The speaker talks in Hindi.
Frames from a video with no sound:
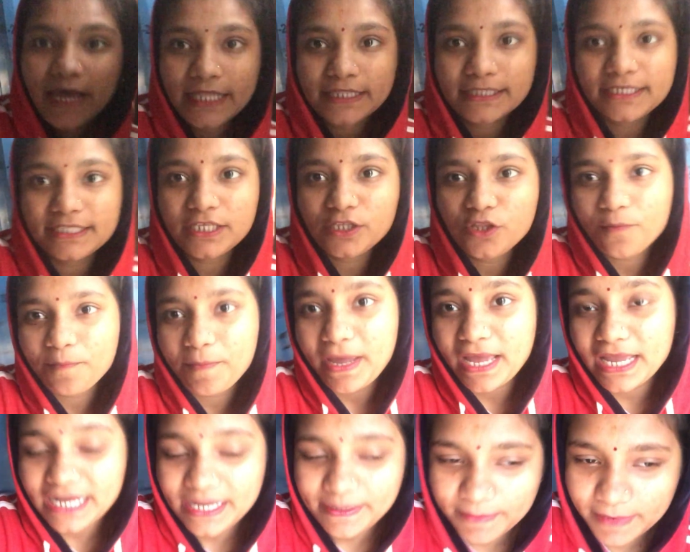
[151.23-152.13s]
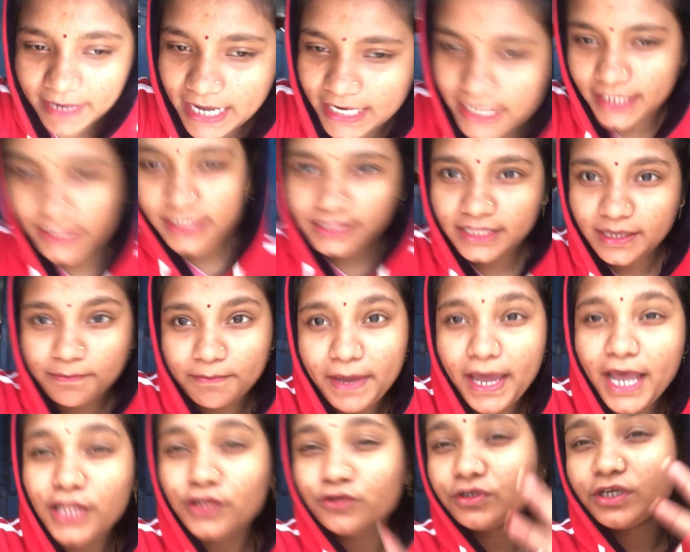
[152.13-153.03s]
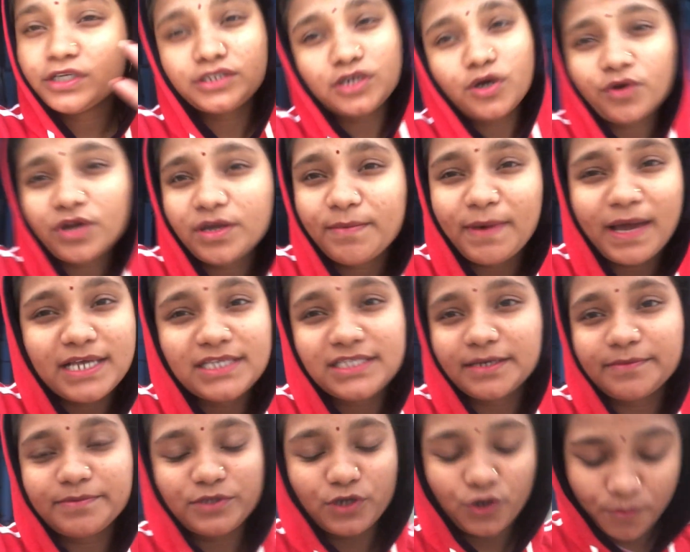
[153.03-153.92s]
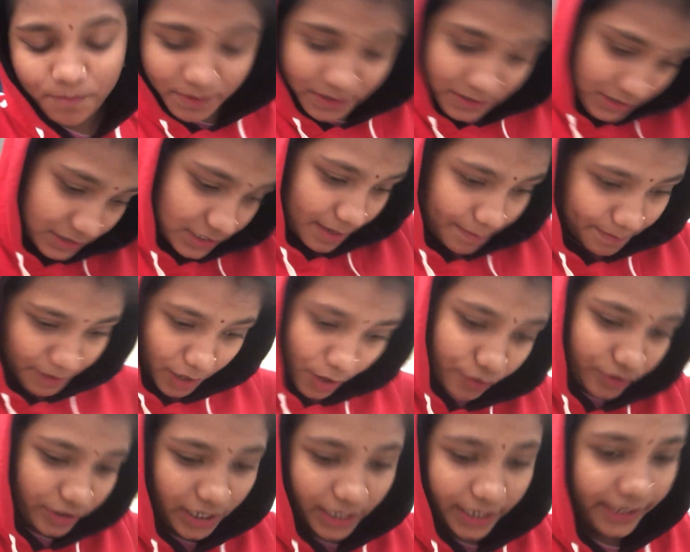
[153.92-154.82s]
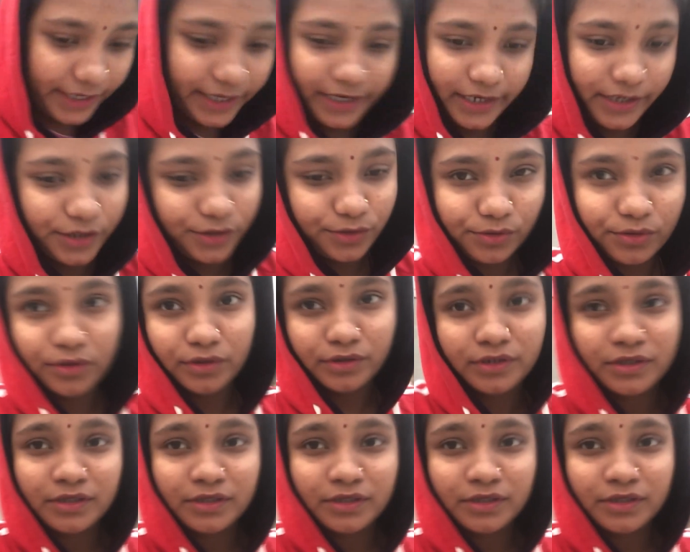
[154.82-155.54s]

दीदी तो पहले ही मना कर देती है मैं तो नहीं जाऊँगी भाई सबसे ऊपर कपड़ा उठाने के लिए तो